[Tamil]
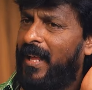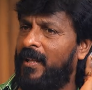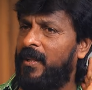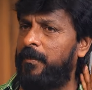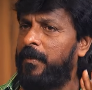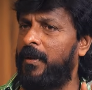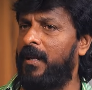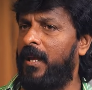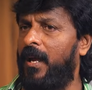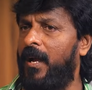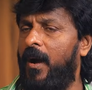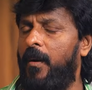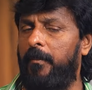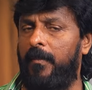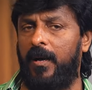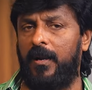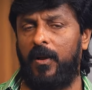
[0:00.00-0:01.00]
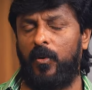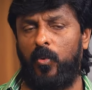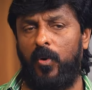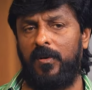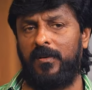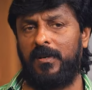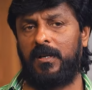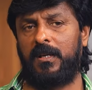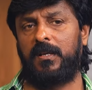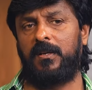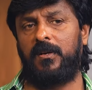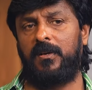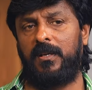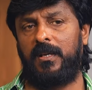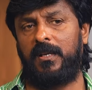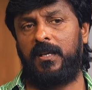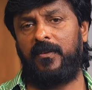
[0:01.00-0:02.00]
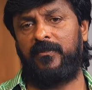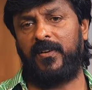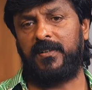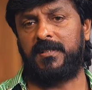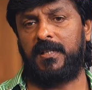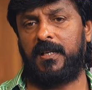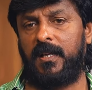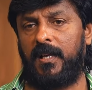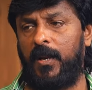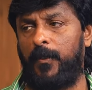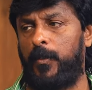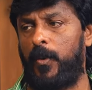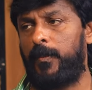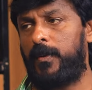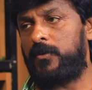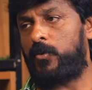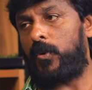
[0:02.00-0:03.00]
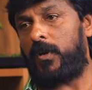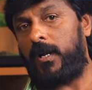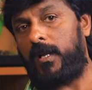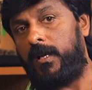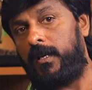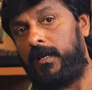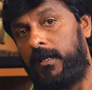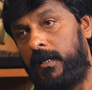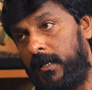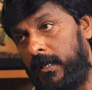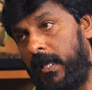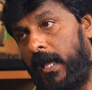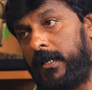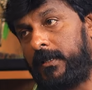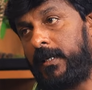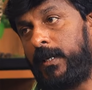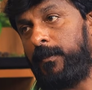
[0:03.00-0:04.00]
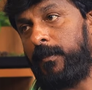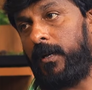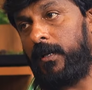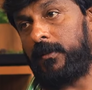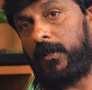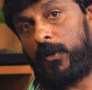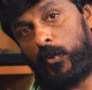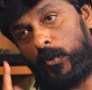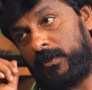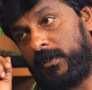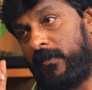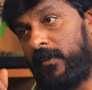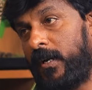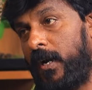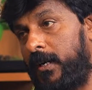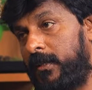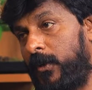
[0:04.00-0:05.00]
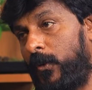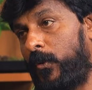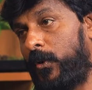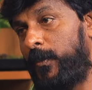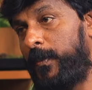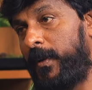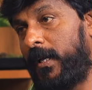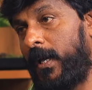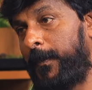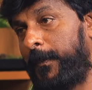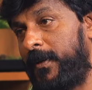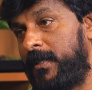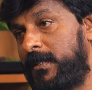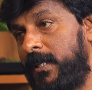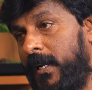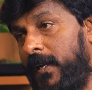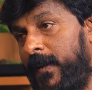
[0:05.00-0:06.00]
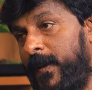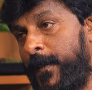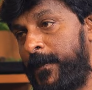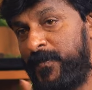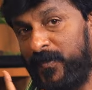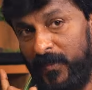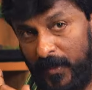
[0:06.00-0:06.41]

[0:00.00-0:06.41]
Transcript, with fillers: அதே மாதிரி எங்கள் அம்மாலாம் கோவிலுக்கோ எங்கேயோ ஃபங்க்ஷனுக்கெல்லாம் போகும்போது சொல்கிறாங்க யார் தெரியுமா அந்த ரோஜாவை காட்டில் கொண்டு போய் கற்பழிச்சார்ல